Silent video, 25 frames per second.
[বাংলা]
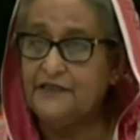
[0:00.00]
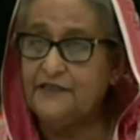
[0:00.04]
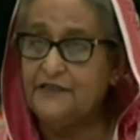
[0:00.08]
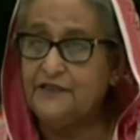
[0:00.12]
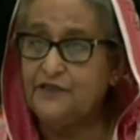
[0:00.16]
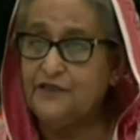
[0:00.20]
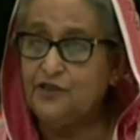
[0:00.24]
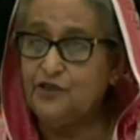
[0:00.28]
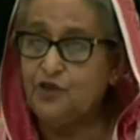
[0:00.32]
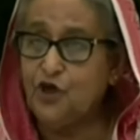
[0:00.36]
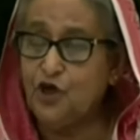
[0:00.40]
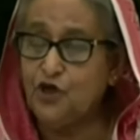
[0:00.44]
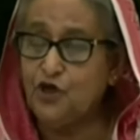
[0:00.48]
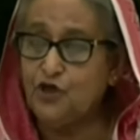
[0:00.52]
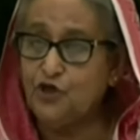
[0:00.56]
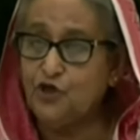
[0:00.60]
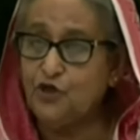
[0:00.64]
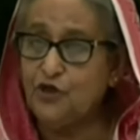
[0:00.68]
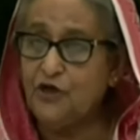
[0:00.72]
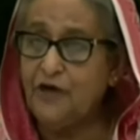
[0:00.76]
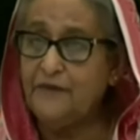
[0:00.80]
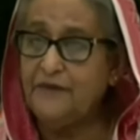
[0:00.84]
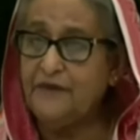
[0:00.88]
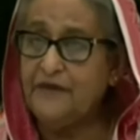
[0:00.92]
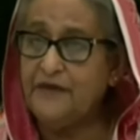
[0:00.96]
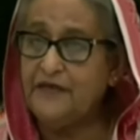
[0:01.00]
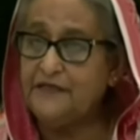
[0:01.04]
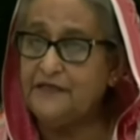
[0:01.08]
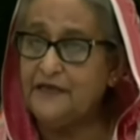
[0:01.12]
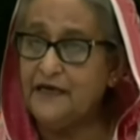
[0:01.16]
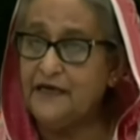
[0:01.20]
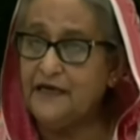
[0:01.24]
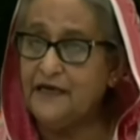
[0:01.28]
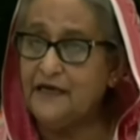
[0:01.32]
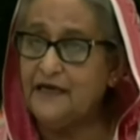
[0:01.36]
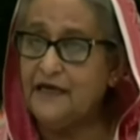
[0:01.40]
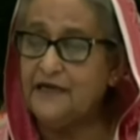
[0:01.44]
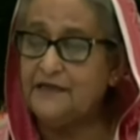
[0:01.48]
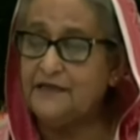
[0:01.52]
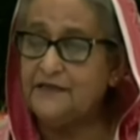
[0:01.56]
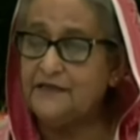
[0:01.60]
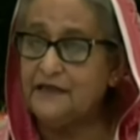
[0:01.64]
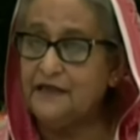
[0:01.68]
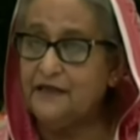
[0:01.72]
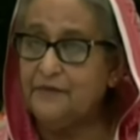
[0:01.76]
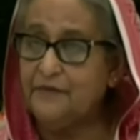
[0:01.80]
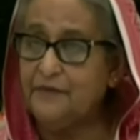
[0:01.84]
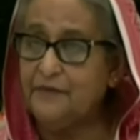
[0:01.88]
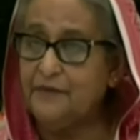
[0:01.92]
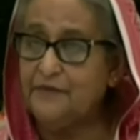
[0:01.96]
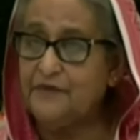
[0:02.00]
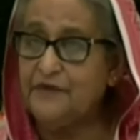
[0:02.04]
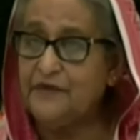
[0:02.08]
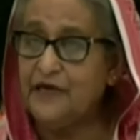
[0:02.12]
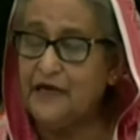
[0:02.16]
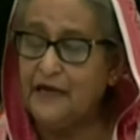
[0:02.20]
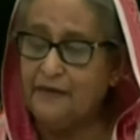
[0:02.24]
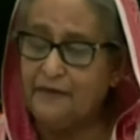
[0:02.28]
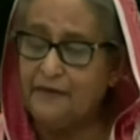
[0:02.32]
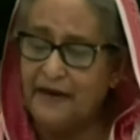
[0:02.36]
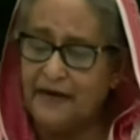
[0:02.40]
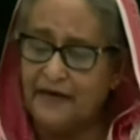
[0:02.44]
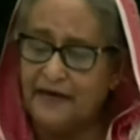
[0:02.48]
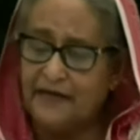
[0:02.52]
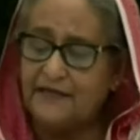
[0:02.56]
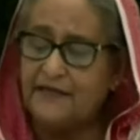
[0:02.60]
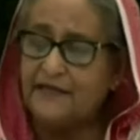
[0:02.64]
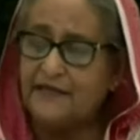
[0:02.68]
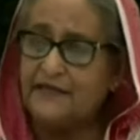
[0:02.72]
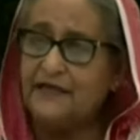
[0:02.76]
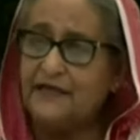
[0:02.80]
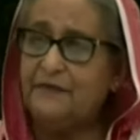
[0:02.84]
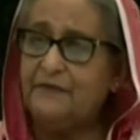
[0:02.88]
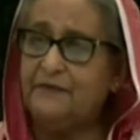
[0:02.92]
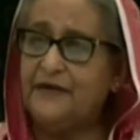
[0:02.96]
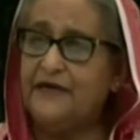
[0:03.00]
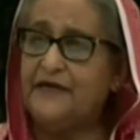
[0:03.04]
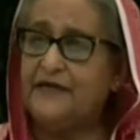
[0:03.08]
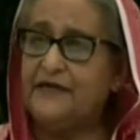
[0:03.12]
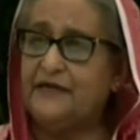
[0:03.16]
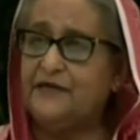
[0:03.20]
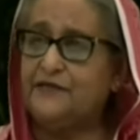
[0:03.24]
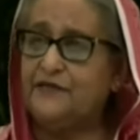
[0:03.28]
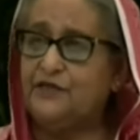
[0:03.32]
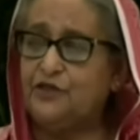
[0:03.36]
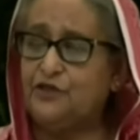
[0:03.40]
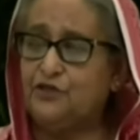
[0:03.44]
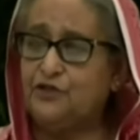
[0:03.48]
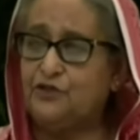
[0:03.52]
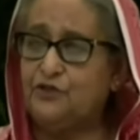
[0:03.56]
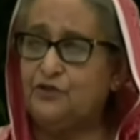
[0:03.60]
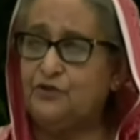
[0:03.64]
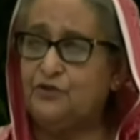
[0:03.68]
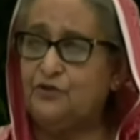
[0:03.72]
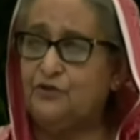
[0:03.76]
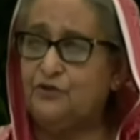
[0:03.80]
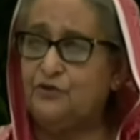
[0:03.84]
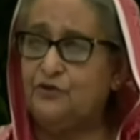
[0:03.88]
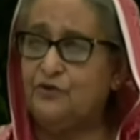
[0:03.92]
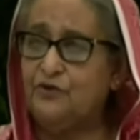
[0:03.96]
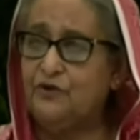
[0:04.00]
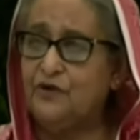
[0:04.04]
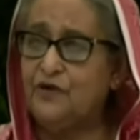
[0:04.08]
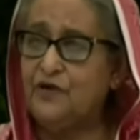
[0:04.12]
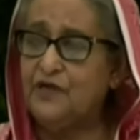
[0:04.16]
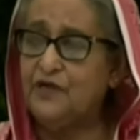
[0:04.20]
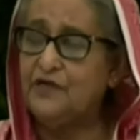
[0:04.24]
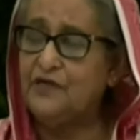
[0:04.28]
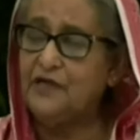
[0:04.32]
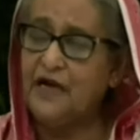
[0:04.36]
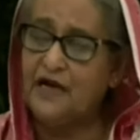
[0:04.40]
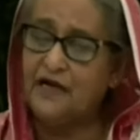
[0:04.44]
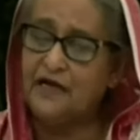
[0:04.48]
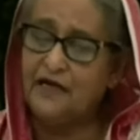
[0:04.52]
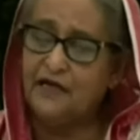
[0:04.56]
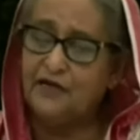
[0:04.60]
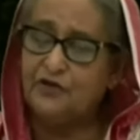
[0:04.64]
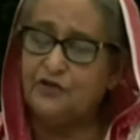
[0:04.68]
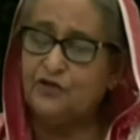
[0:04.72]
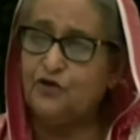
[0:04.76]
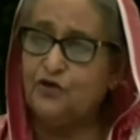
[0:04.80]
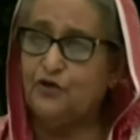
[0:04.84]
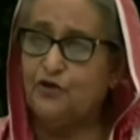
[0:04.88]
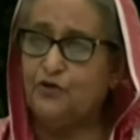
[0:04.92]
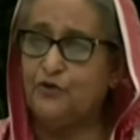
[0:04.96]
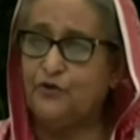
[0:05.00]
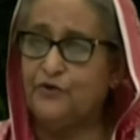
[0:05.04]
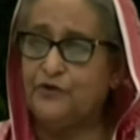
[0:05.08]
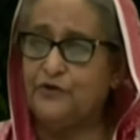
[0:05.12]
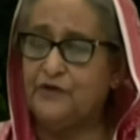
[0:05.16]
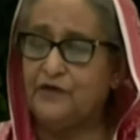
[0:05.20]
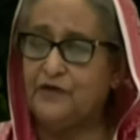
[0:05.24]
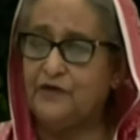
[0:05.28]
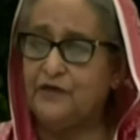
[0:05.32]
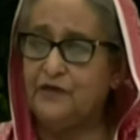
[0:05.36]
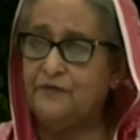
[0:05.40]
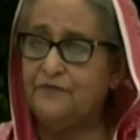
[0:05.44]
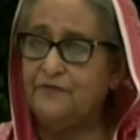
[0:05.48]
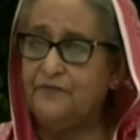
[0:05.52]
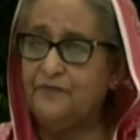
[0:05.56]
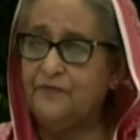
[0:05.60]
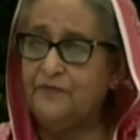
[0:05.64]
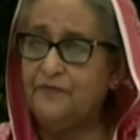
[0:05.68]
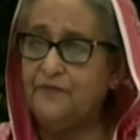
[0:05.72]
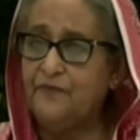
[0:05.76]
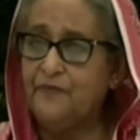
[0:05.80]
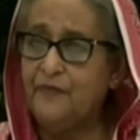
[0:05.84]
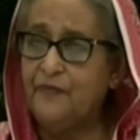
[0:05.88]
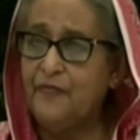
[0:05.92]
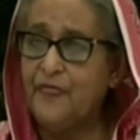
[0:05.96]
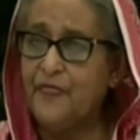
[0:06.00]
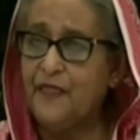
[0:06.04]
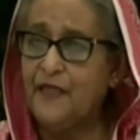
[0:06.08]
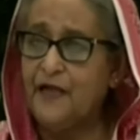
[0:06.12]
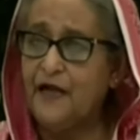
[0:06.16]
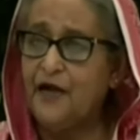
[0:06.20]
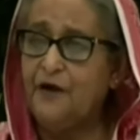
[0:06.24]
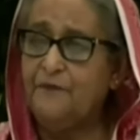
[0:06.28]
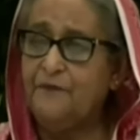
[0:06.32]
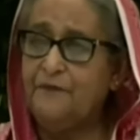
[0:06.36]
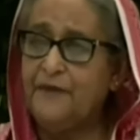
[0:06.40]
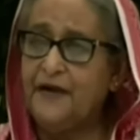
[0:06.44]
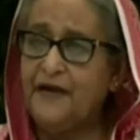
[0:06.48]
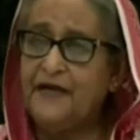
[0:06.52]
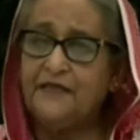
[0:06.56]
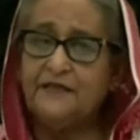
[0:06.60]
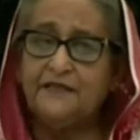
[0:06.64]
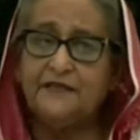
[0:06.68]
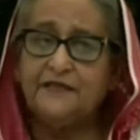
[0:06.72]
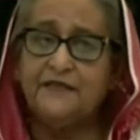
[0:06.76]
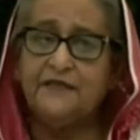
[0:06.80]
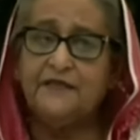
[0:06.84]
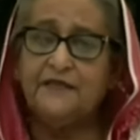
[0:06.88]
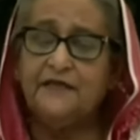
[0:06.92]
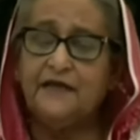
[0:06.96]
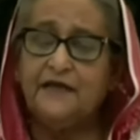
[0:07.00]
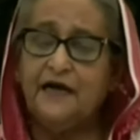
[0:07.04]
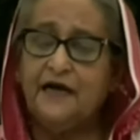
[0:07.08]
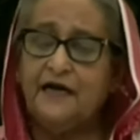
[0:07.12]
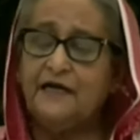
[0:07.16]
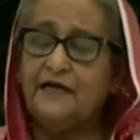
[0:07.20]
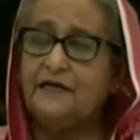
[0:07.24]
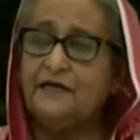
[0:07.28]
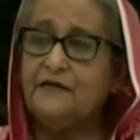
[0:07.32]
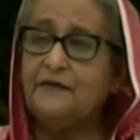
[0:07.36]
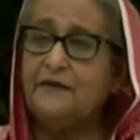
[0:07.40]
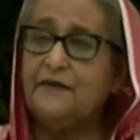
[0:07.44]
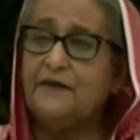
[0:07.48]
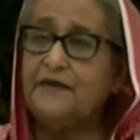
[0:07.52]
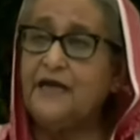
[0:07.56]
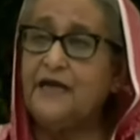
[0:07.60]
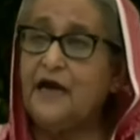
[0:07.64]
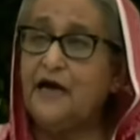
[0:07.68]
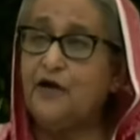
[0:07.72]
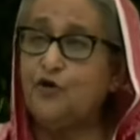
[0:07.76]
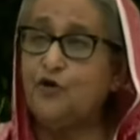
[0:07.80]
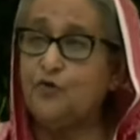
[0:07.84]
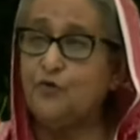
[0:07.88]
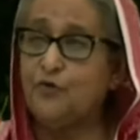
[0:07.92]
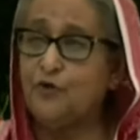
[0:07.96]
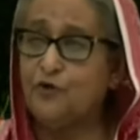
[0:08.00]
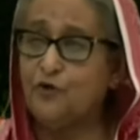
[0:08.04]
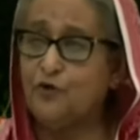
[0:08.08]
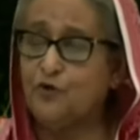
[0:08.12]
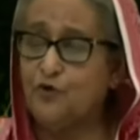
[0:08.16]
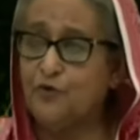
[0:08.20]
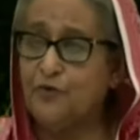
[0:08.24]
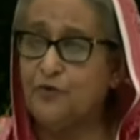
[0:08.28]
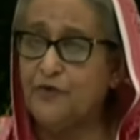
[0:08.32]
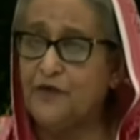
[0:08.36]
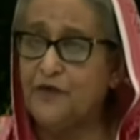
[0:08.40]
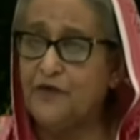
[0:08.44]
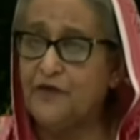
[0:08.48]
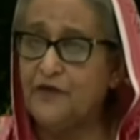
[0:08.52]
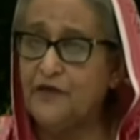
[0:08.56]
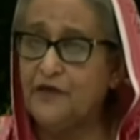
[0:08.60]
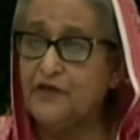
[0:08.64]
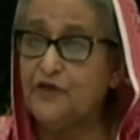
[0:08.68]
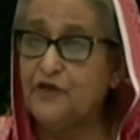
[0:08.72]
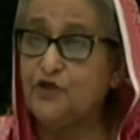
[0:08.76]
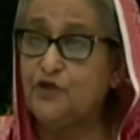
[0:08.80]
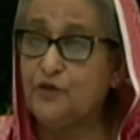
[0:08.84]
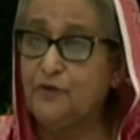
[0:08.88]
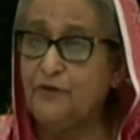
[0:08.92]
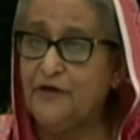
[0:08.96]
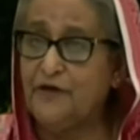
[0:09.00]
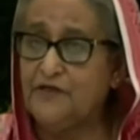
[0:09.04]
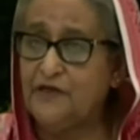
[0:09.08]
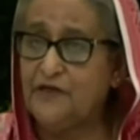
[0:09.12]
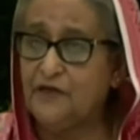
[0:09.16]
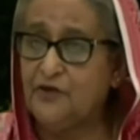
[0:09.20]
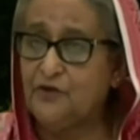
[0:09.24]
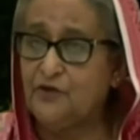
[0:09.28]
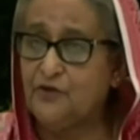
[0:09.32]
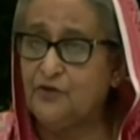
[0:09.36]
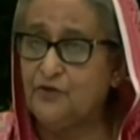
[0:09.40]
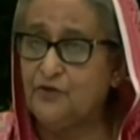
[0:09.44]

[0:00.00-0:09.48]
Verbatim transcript: চট্টগ্রামে যারা রাস্তায় সারা বাংলাদেশেই ব্যারিকেড দিচ্ছিল ঢাকা শহরে ওটা কারণ পাকিস্তানি হানাদা বাহিনী আক্রমণ করবে এটা সবাই জানতো